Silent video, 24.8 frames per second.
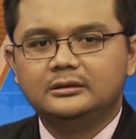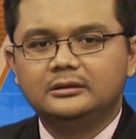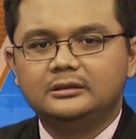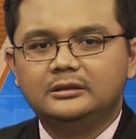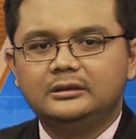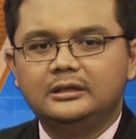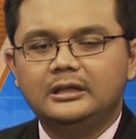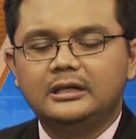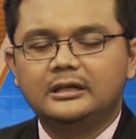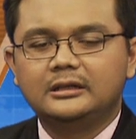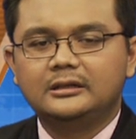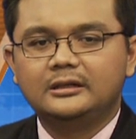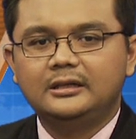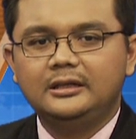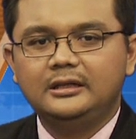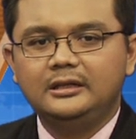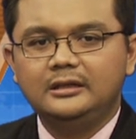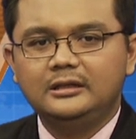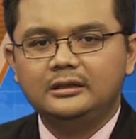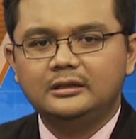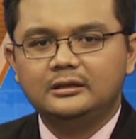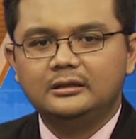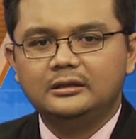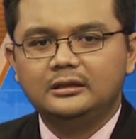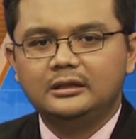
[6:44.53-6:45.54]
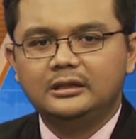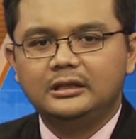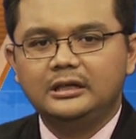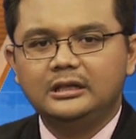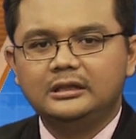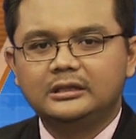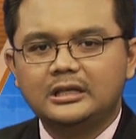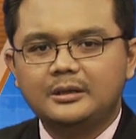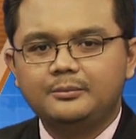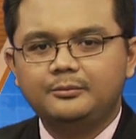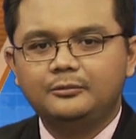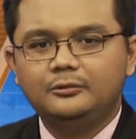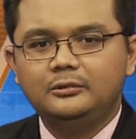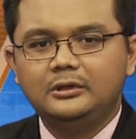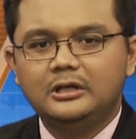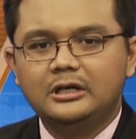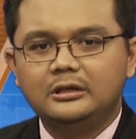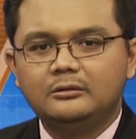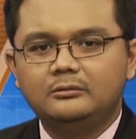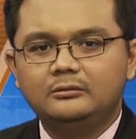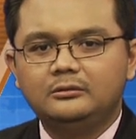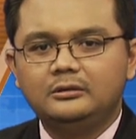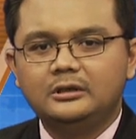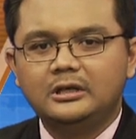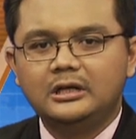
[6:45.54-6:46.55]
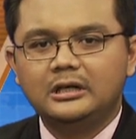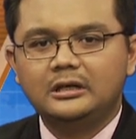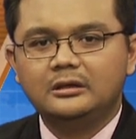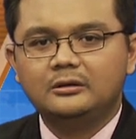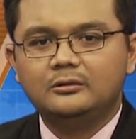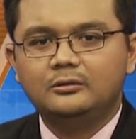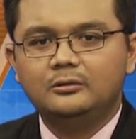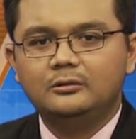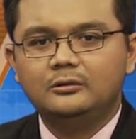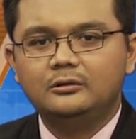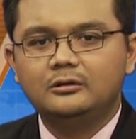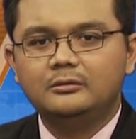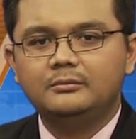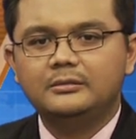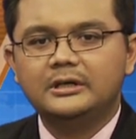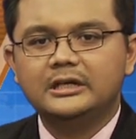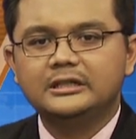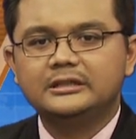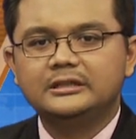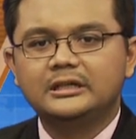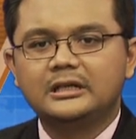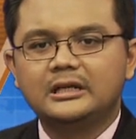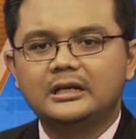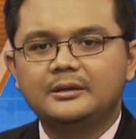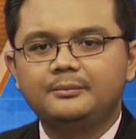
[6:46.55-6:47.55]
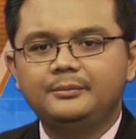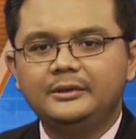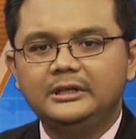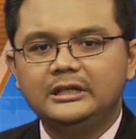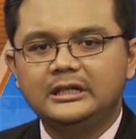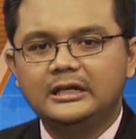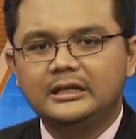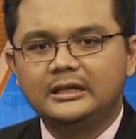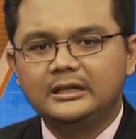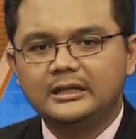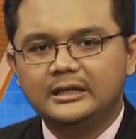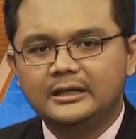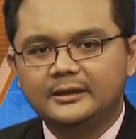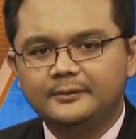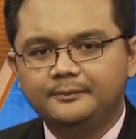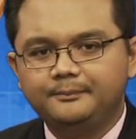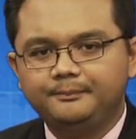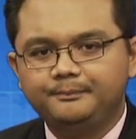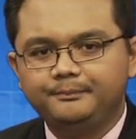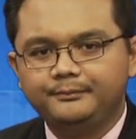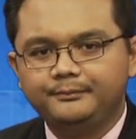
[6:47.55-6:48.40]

yakni Kitab Undang-Undang Hukum Acara Pidana.